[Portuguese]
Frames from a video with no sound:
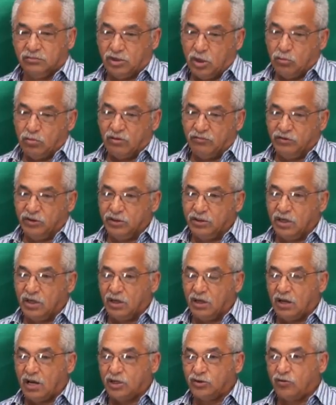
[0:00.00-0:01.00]
Tenho uma
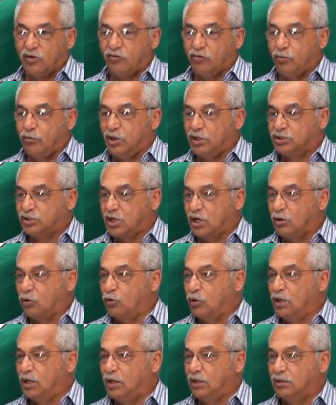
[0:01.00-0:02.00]
vida razoavelmente
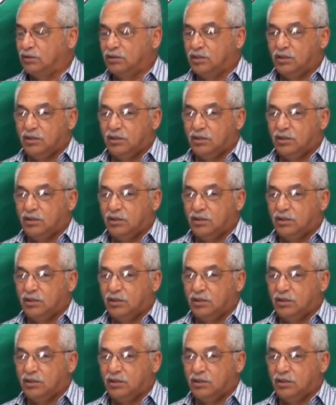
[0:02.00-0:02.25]
tranquila,